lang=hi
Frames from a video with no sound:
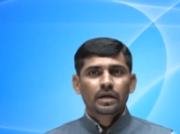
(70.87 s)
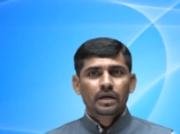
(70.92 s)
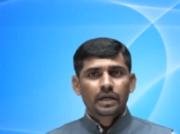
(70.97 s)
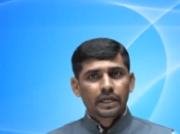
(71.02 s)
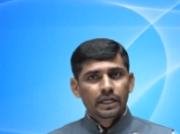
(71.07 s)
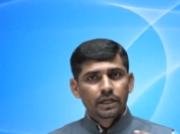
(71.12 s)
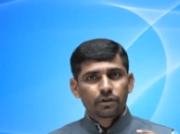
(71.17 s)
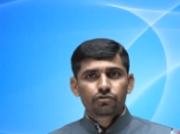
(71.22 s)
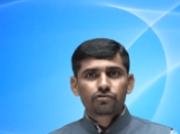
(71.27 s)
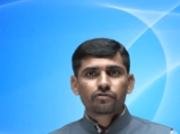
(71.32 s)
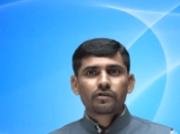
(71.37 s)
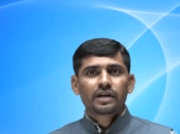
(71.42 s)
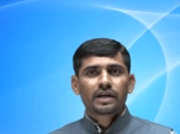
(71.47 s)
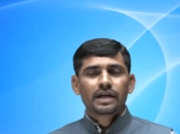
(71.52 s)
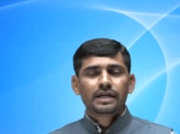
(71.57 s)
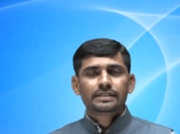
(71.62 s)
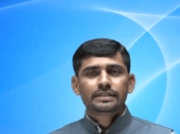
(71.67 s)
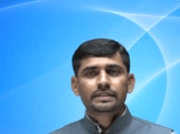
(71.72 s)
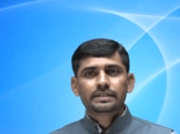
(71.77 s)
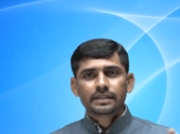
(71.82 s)
इंडिविजुअल
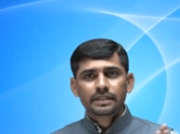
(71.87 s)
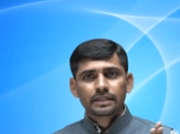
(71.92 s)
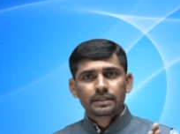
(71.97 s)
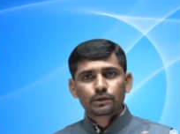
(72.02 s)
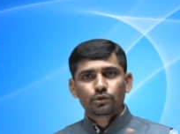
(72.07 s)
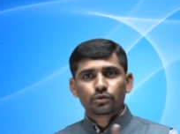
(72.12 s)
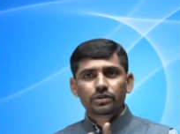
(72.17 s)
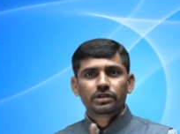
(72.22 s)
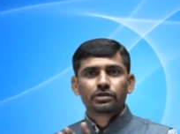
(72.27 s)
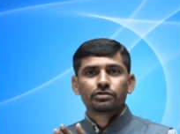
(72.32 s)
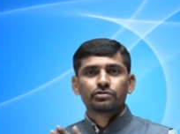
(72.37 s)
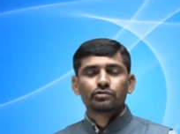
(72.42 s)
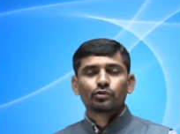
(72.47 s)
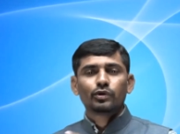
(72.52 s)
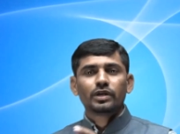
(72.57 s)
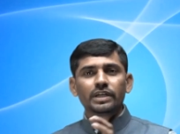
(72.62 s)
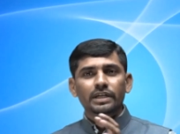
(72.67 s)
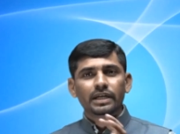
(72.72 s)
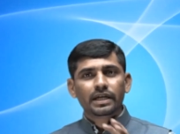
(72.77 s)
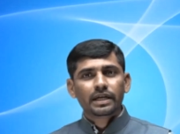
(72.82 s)
क्लासेस हैं तो
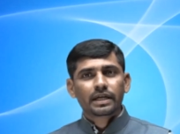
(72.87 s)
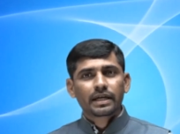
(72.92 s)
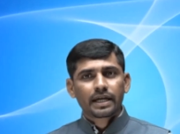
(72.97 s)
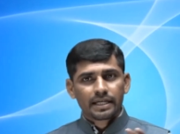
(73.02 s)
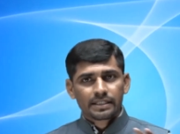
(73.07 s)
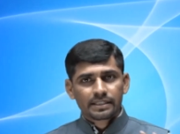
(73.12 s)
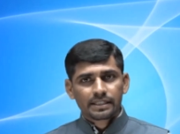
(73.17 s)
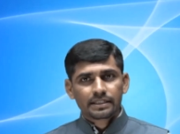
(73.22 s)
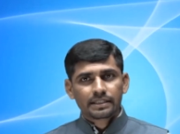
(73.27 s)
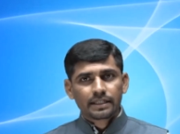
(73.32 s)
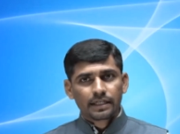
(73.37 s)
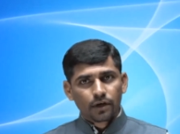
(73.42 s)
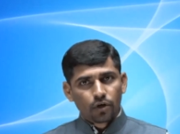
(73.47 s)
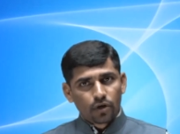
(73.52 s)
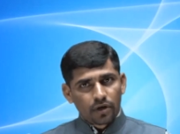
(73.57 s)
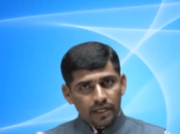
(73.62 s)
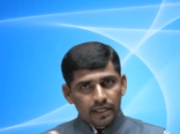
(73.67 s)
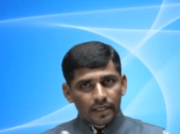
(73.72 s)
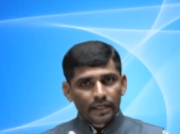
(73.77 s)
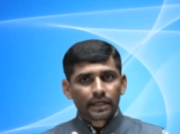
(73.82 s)
इंडिविजुअली ये कैसे थे
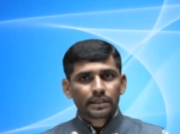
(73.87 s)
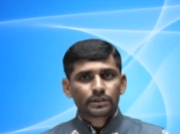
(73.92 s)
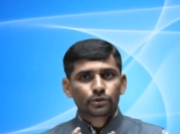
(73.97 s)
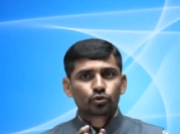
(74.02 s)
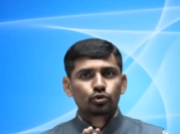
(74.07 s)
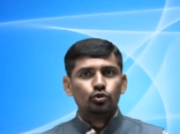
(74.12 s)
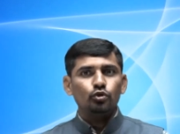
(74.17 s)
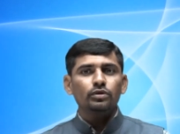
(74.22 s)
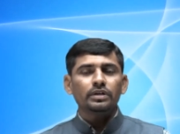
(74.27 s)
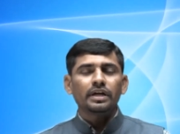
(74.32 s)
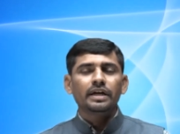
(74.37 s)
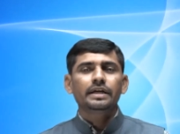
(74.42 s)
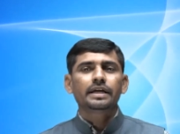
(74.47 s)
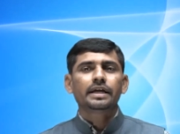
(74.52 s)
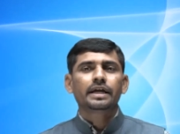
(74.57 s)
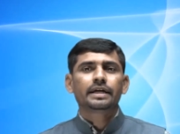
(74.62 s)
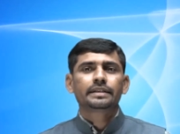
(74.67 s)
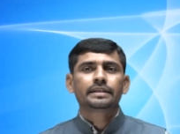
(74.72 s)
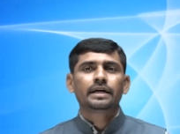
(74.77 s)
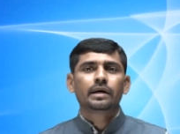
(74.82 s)
और इनका जो टोटल
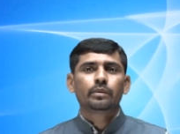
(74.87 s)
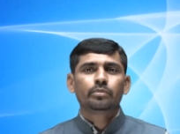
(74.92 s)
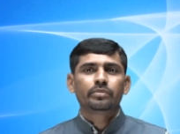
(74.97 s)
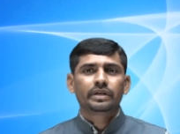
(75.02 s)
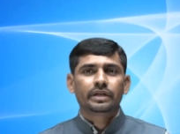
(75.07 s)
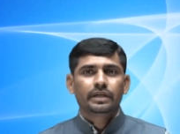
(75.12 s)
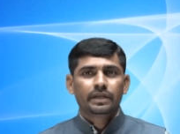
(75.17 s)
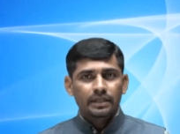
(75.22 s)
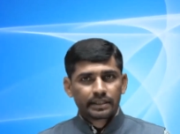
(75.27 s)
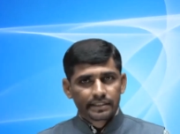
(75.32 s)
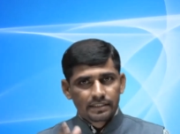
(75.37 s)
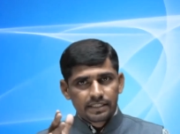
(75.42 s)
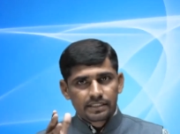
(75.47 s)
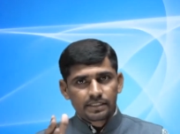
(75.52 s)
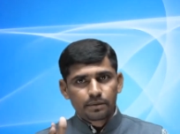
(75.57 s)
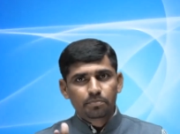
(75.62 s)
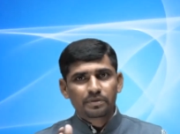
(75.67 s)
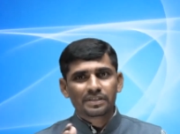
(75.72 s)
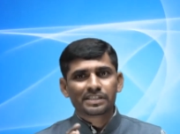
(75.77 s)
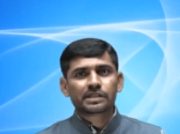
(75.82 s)
किया था आपने जैसे
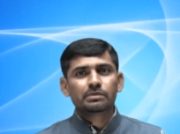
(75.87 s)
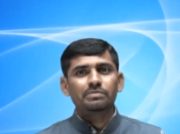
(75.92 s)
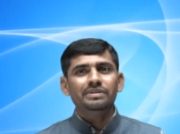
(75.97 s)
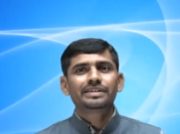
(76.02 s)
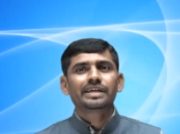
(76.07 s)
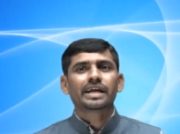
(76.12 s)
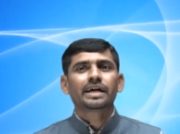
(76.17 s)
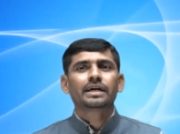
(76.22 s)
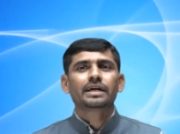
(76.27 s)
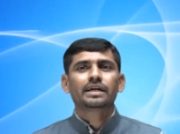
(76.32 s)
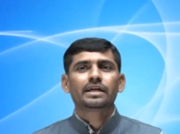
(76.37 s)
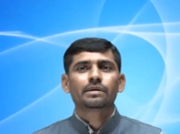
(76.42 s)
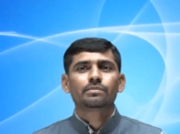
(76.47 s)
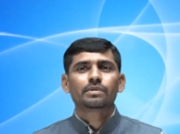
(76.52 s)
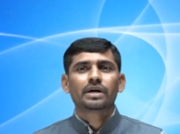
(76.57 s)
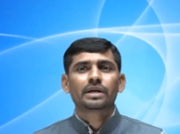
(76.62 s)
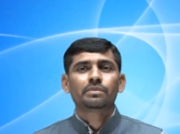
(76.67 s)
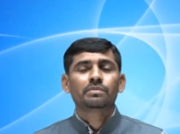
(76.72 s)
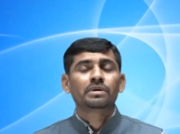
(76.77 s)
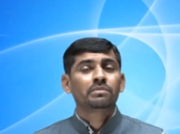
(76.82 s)
पीसीबी ट्रैकर के
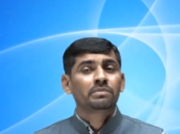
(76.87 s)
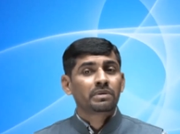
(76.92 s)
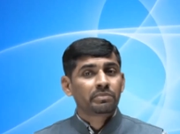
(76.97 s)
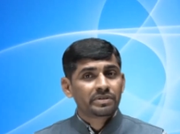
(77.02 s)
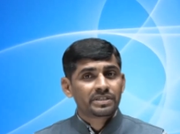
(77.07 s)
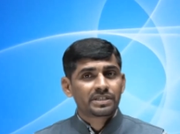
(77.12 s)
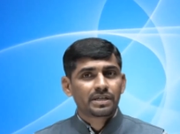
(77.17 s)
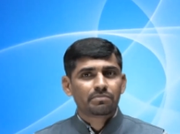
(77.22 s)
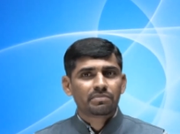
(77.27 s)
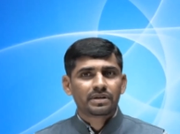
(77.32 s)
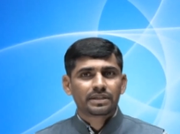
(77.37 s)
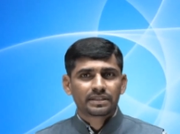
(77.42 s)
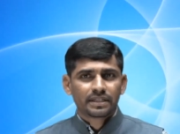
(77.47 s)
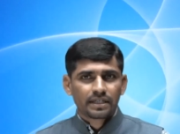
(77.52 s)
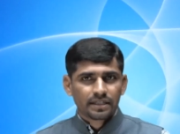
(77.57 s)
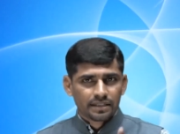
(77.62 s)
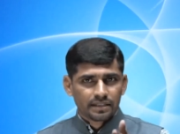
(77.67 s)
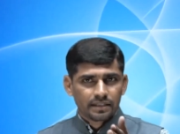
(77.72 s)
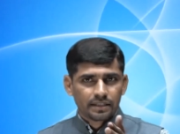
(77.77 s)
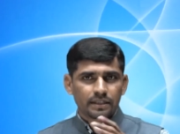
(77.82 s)
बारे में हम हमेशा बात
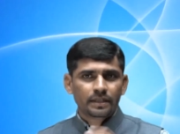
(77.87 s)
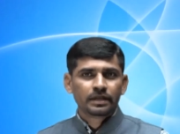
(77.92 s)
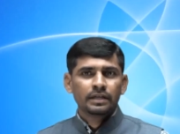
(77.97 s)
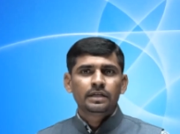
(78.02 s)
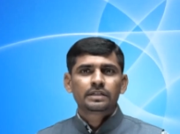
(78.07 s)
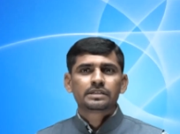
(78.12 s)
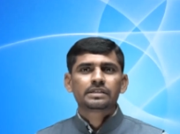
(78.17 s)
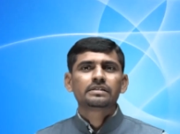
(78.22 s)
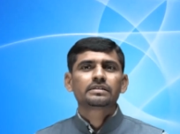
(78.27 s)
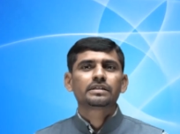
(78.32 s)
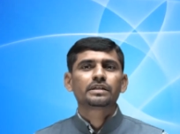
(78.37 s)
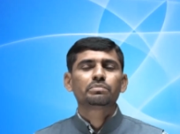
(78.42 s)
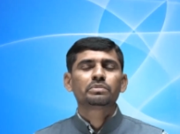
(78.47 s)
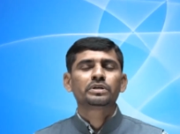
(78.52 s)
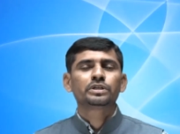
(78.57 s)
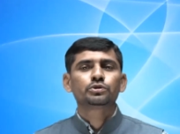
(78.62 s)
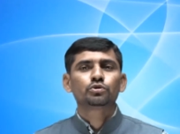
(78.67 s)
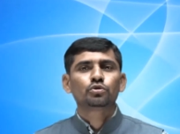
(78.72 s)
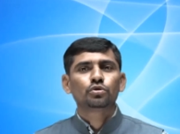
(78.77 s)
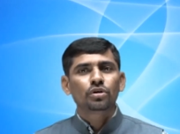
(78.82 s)
करते हैं सी थ्री
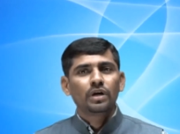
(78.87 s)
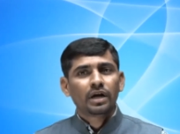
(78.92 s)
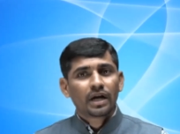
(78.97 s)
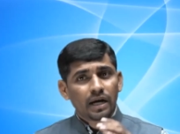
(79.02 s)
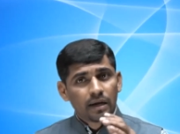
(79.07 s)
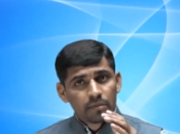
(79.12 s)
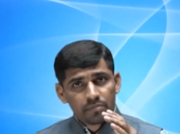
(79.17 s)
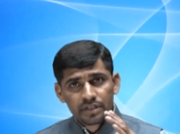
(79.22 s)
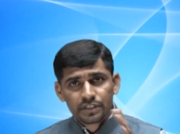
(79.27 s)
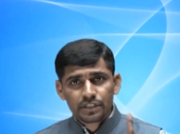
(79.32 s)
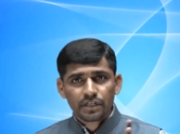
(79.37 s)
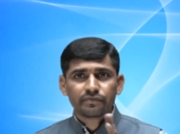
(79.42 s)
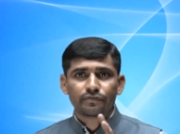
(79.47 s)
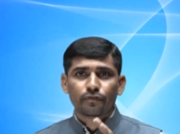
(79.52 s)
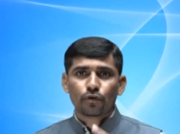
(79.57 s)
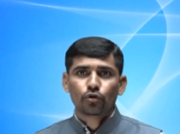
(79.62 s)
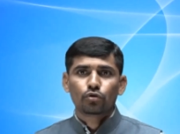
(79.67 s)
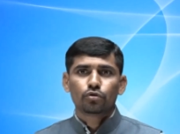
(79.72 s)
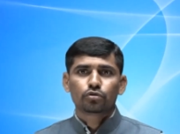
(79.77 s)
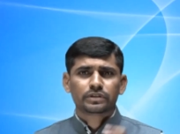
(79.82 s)
में जो हमेशा
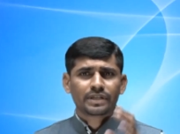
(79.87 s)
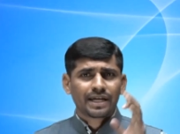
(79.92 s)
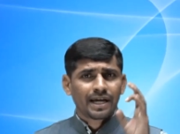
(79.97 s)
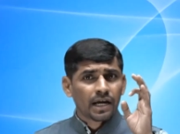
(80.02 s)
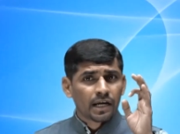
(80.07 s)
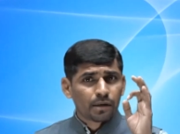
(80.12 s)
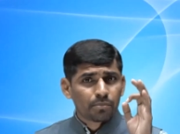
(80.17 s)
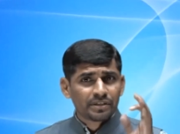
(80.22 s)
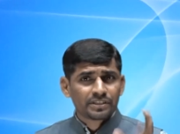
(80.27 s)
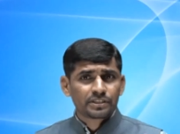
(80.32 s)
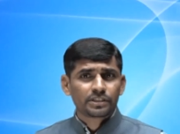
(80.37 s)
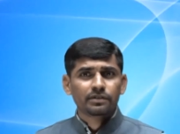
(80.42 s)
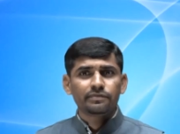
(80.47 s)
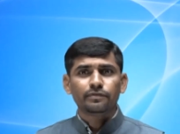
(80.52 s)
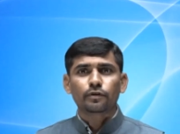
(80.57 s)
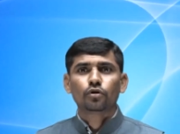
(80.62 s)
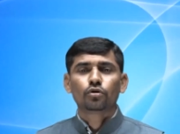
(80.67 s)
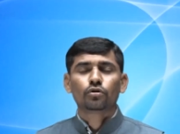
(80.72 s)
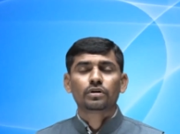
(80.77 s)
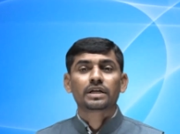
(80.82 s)
फॉलो होता है हर बच्चा
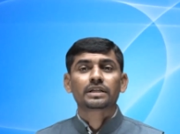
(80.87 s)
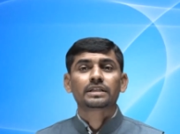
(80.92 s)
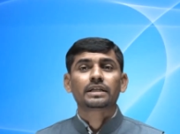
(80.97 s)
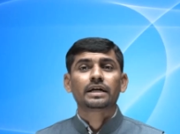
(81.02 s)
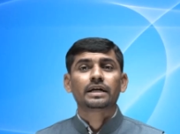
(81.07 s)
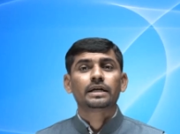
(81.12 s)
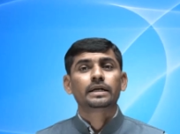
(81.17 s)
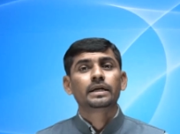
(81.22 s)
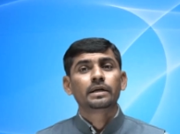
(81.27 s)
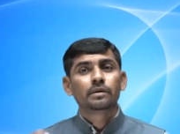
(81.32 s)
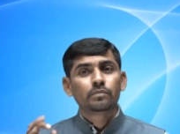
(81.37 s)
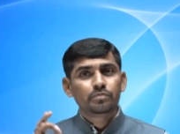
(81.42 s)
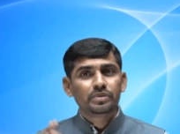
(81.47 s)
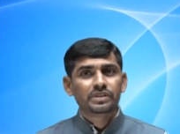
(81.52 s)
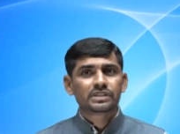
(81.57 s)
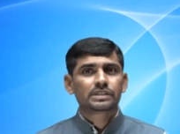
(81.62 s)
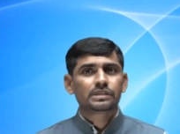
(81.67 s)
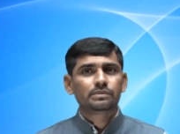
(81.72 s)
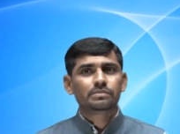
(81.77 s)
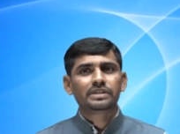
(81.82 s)
फॉलो करता है
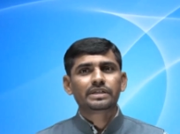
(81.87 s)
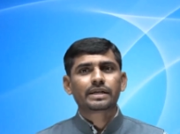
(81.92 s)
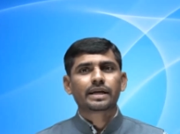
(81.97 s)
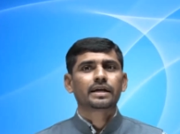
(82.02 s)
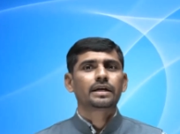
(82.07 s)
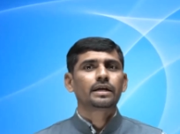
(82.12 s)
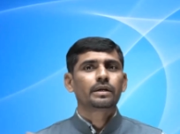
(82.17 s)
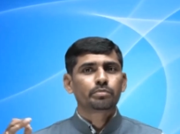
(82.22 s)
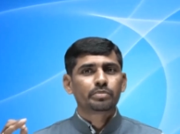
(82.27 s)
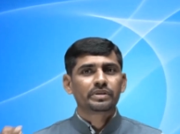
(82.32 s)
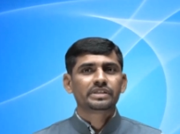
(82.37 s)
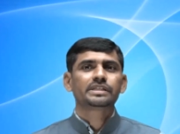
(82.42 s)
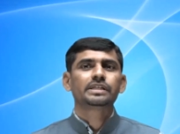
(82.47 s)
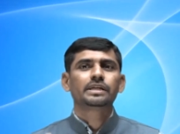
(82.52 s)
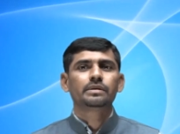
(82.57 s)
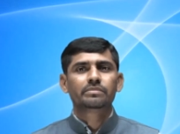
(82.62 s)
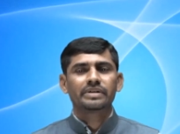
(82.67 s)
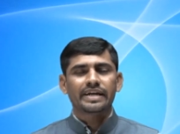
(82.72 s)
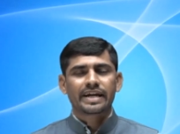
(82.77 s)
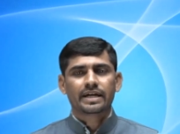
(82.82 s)
पीसीबी ट्रैकर
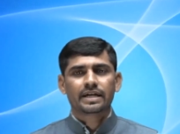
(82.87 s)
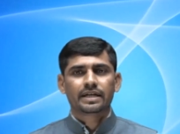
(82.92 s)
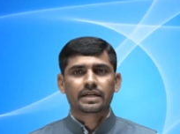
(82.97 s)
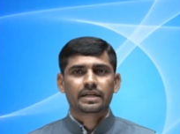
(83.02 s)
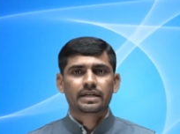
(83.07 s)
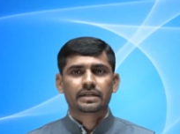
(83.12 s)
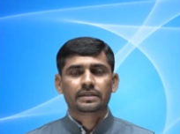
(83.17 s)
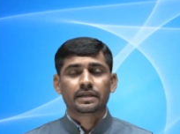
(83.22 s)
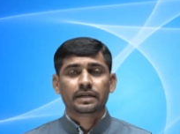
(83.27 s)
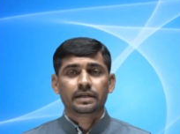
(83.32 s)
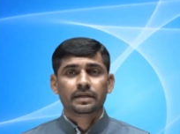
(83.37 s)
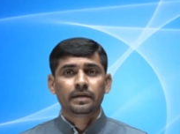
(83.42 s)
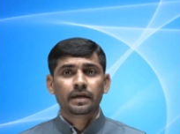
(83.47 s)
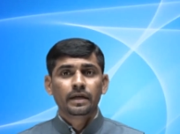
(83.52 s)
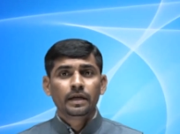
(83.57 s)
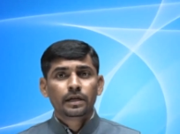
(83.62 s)
पीसीएम ट्रैकर करता है